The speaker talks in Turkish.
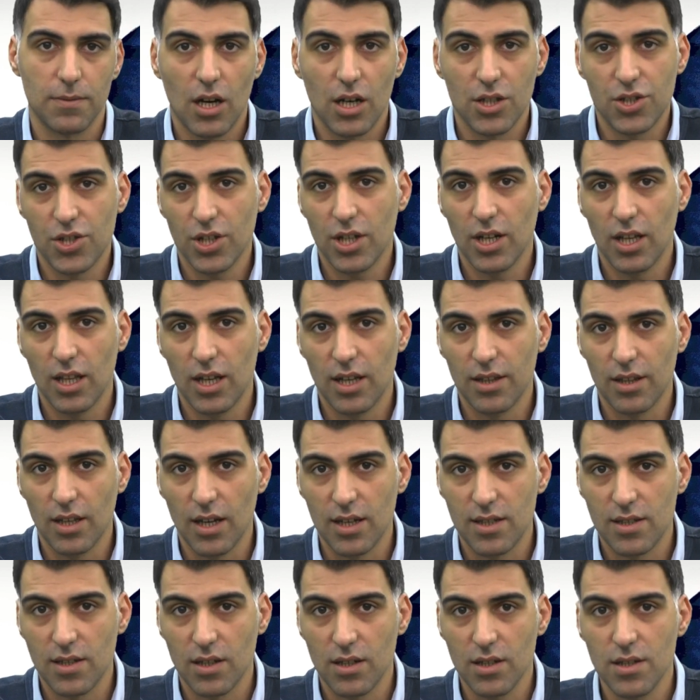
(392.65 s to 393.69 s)
Açık
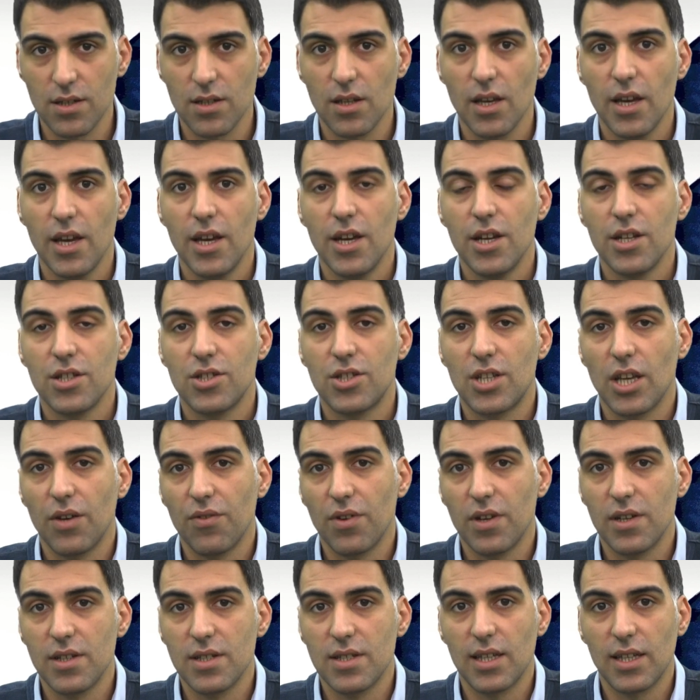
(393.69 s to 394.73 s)
alandaysanız
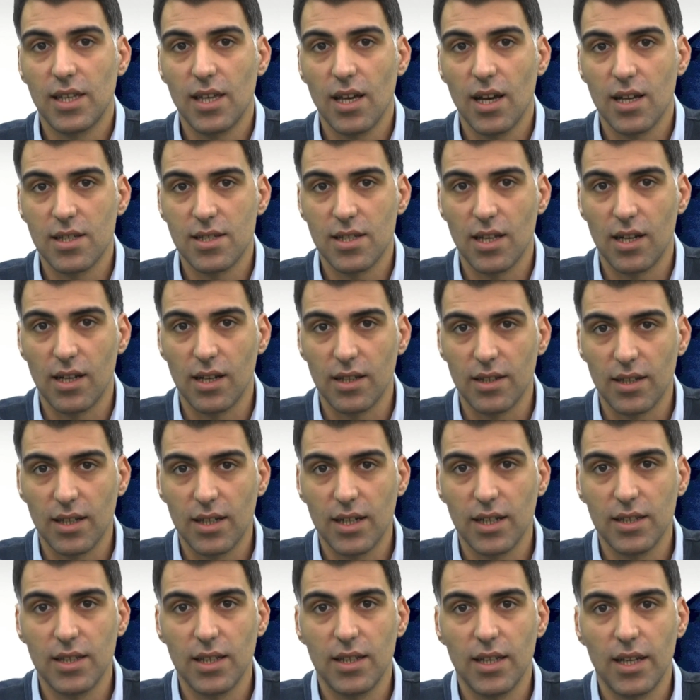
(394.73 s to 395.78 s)
çevrenizdeki hasara
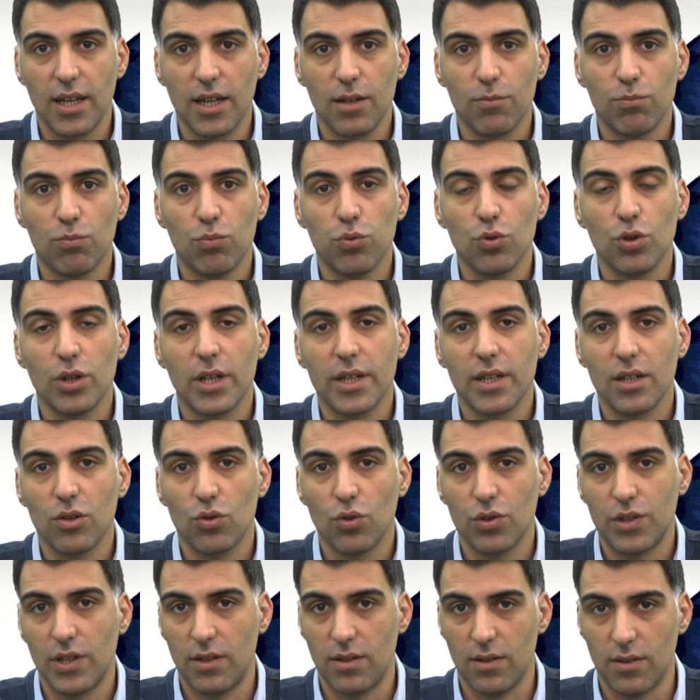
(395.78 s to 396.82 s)
dikkat ederek bunları
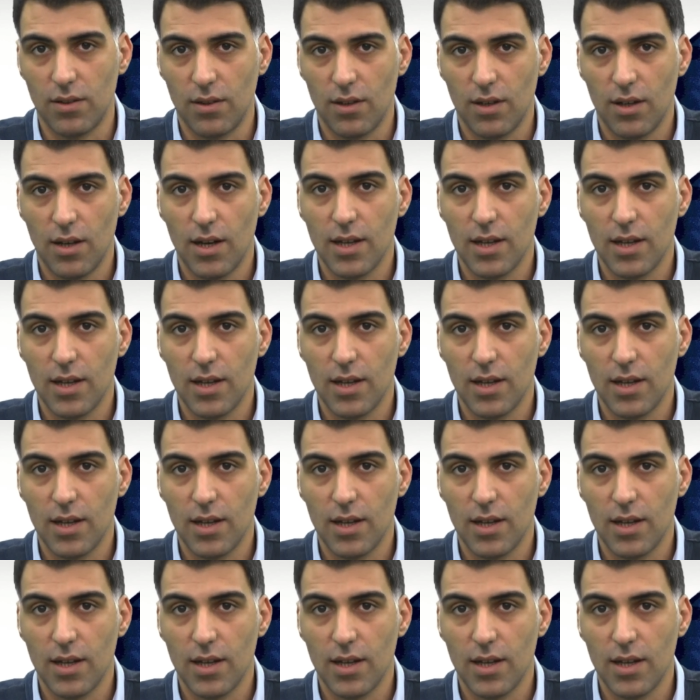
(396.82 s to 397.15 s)
not edin.